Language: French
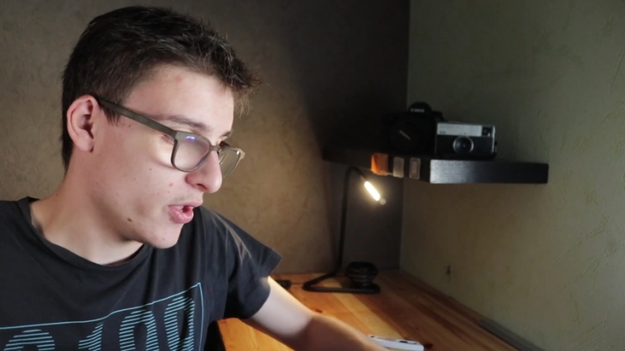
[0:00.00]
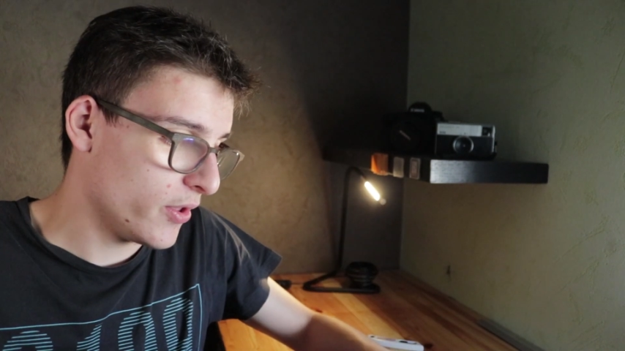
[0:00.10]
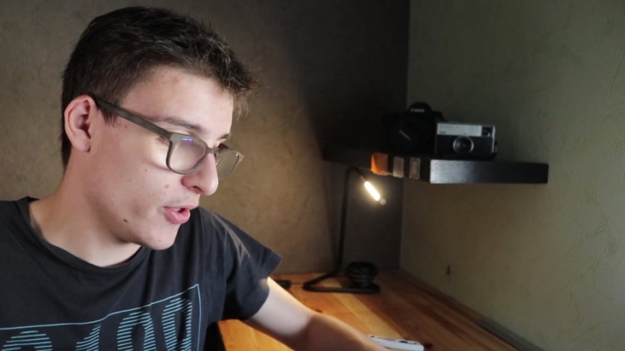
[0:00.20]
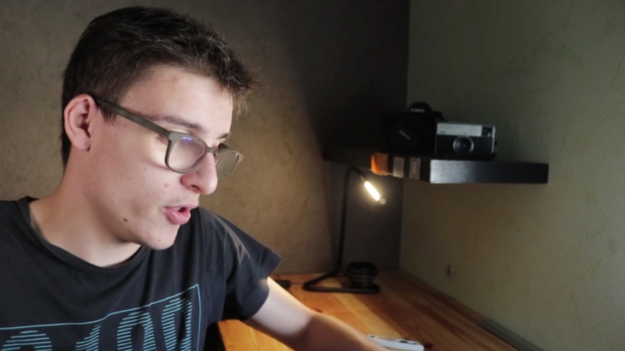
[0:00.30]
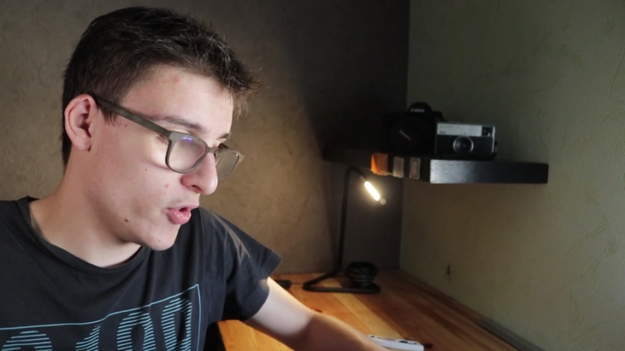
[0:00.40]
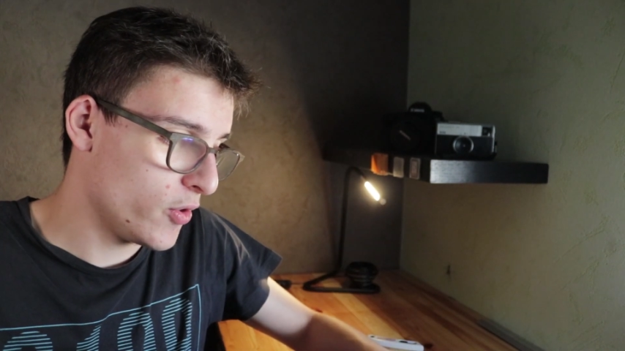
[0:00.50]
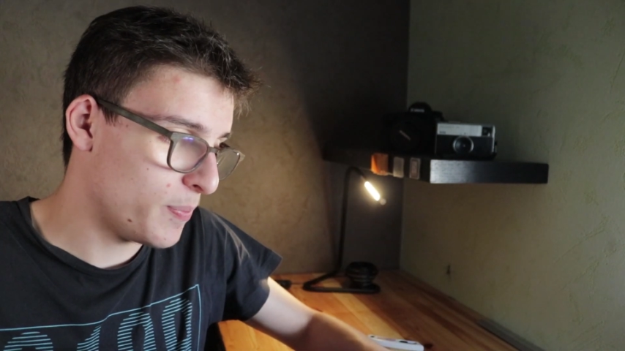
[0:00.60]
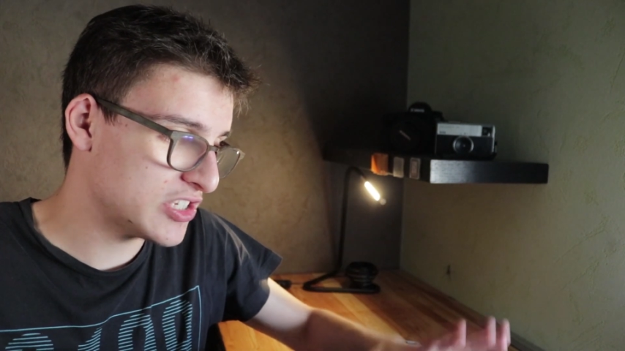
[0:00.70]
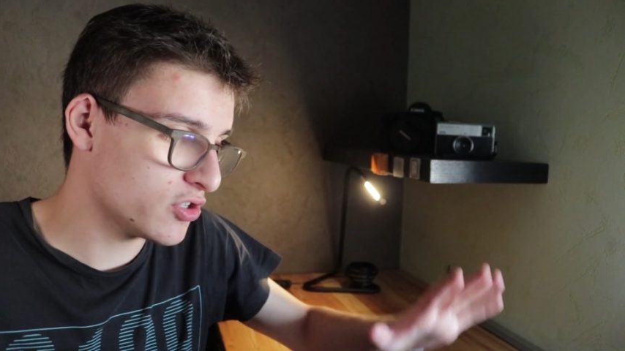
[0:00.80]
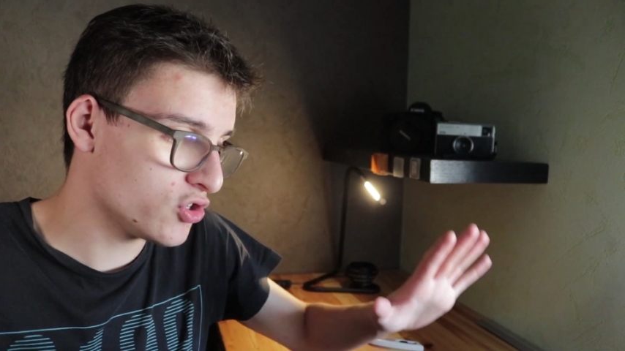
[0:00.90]
euh,
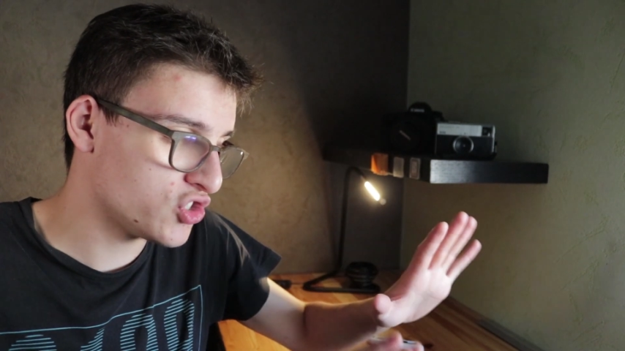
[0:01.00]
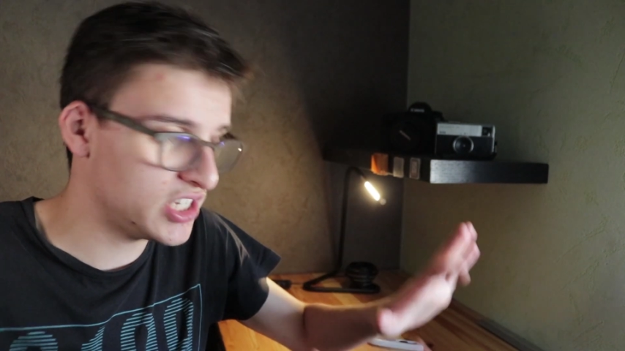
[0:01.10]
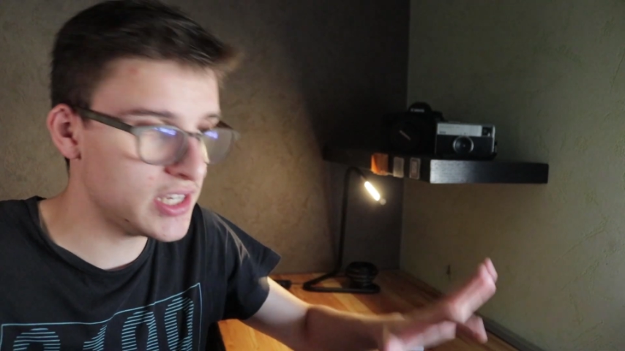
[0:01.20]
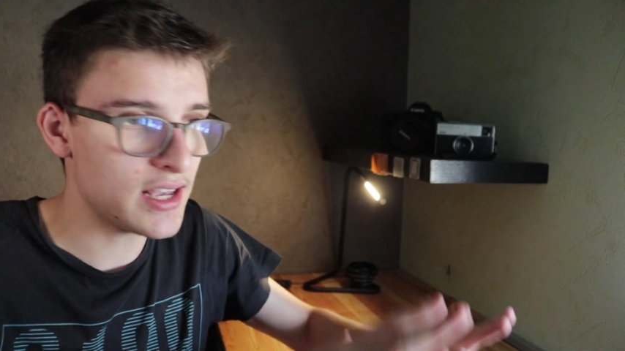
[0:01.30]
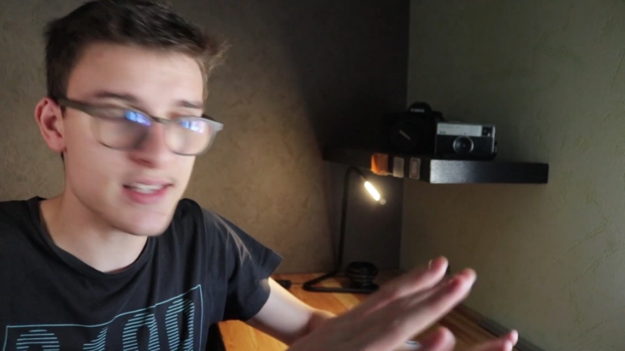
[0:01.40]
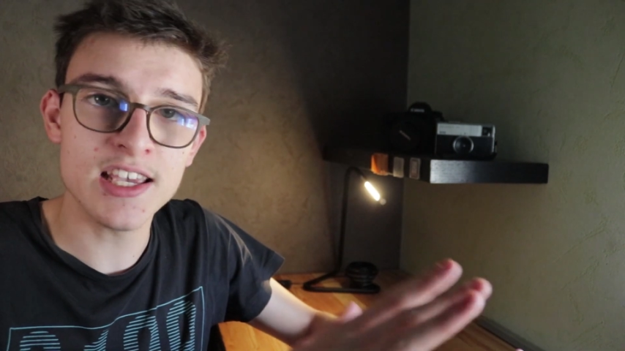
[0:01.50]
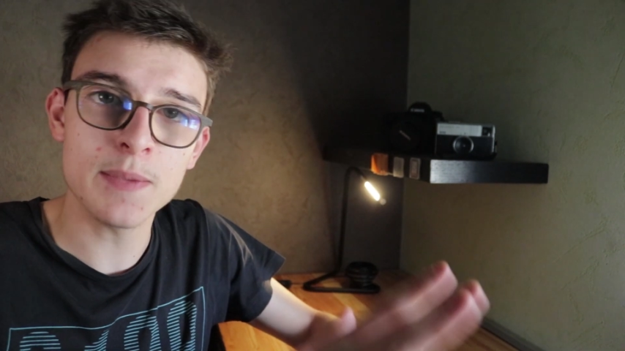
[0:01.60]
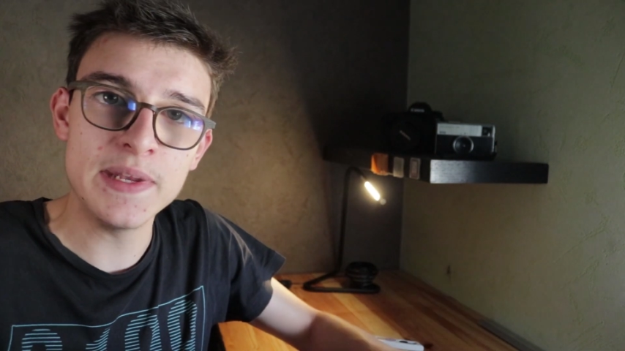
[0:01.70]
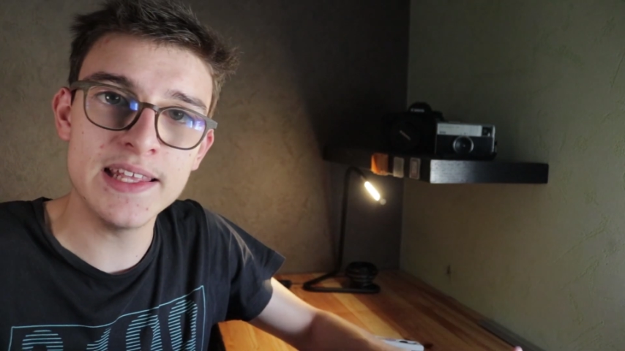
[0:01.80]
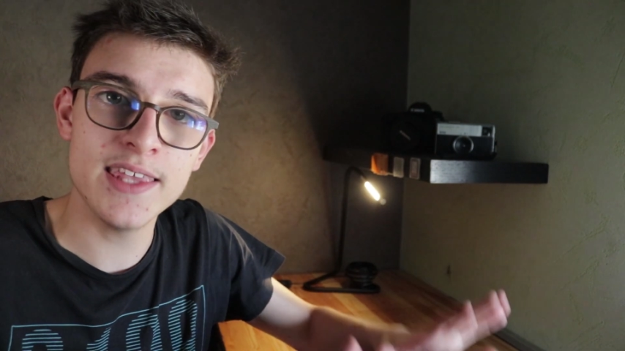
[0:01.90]
parce que j'ai un
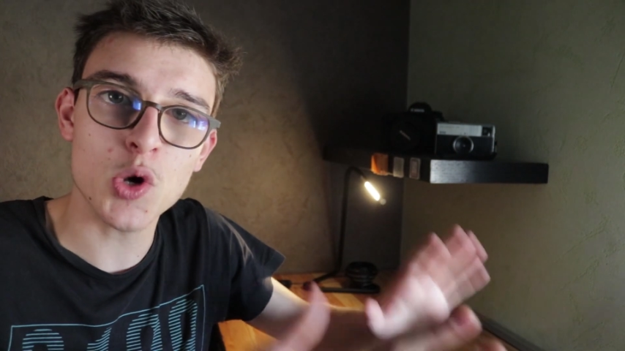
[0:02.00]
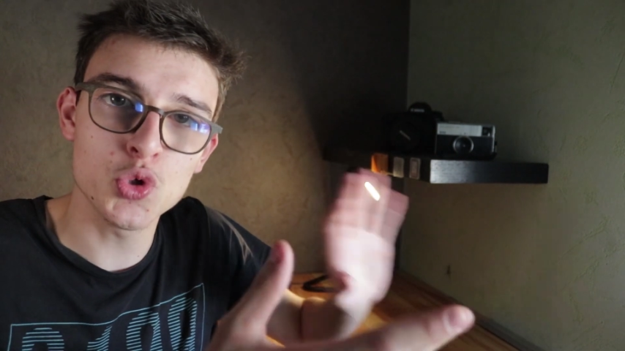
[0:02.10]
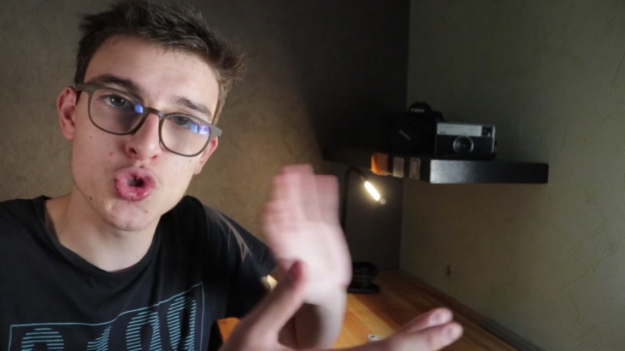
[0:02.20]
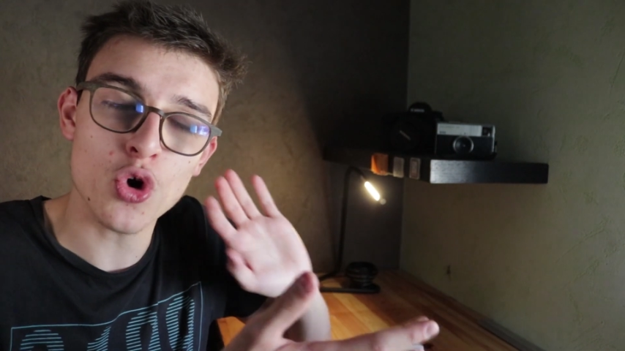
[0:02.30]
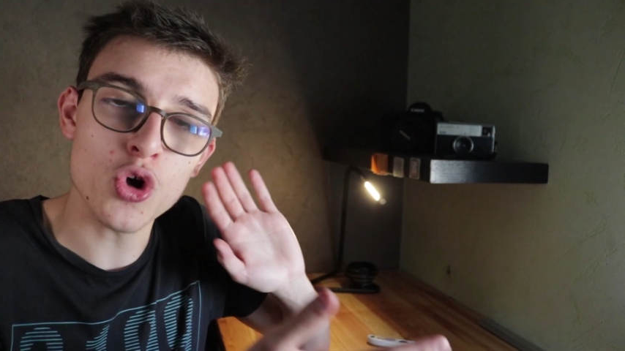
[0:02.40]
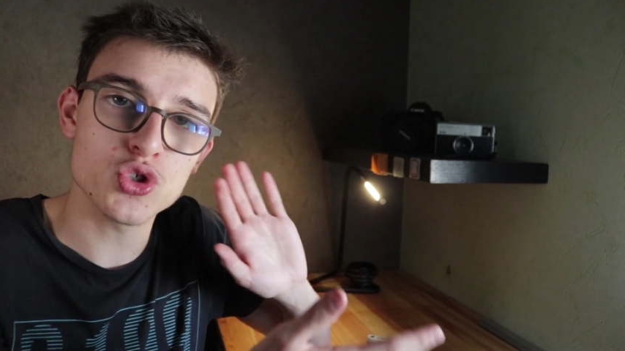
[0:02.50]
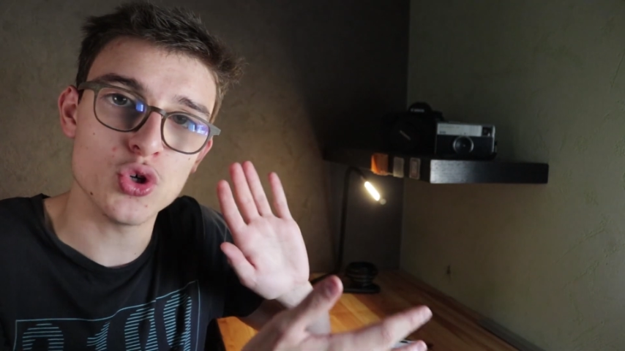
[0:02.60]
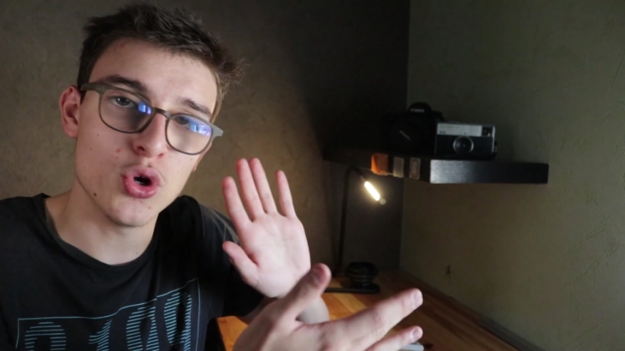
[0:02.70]
sac militaire où je range